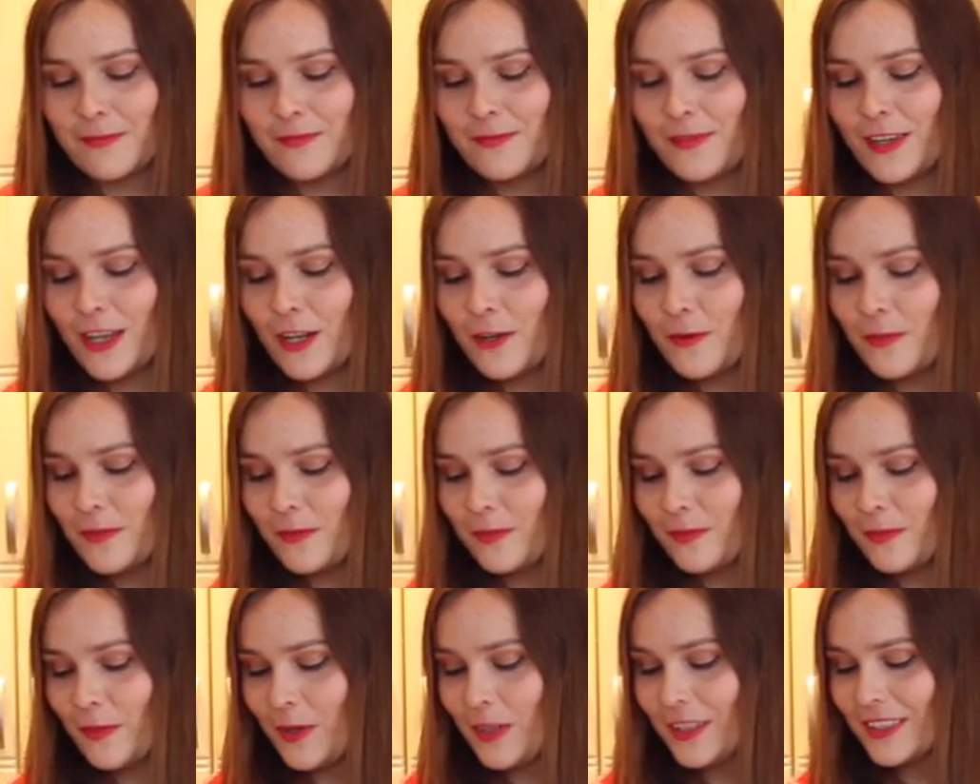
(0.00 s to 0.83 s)
Wielu
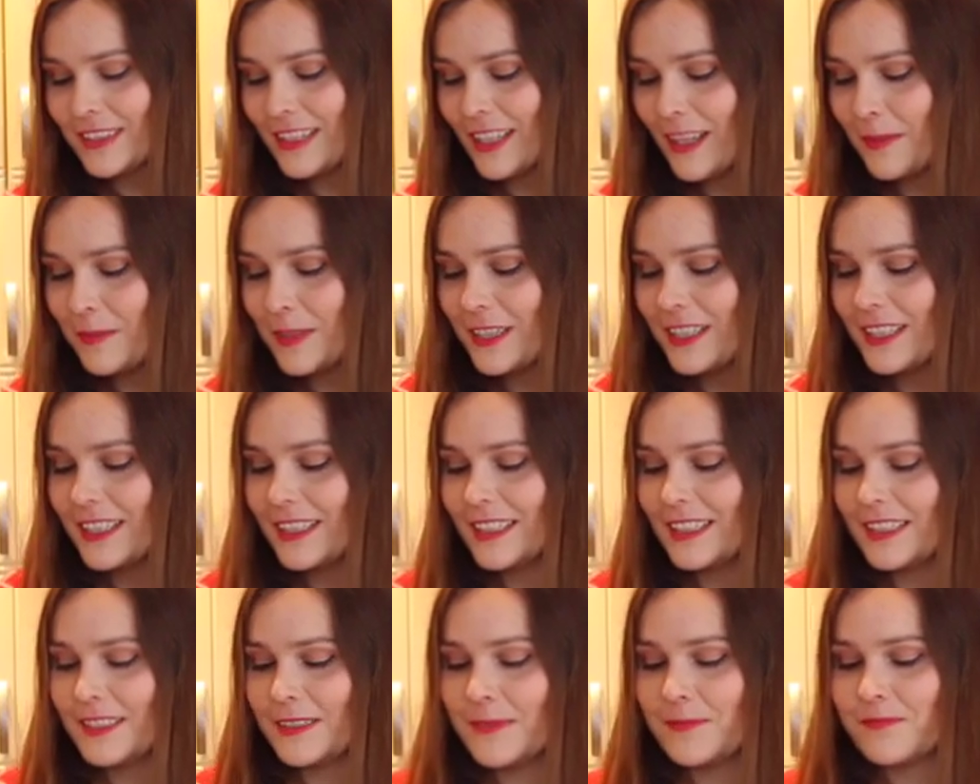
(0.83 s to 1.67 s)
moich znajomych...
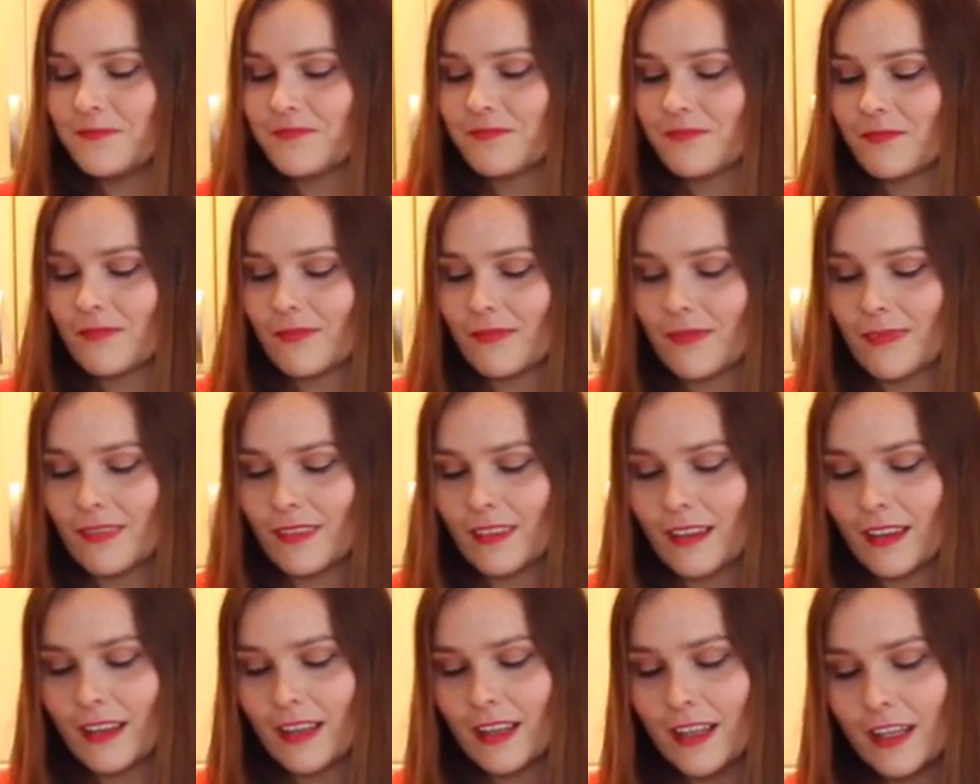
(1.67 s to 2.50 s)
Yy,
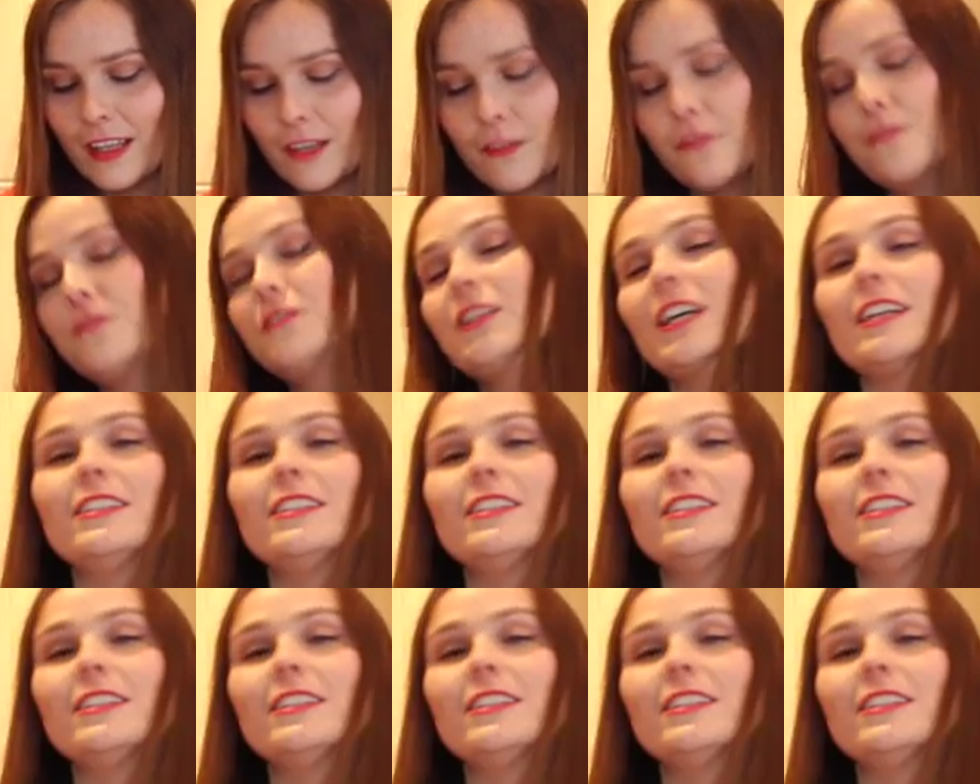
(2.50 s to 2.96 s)
w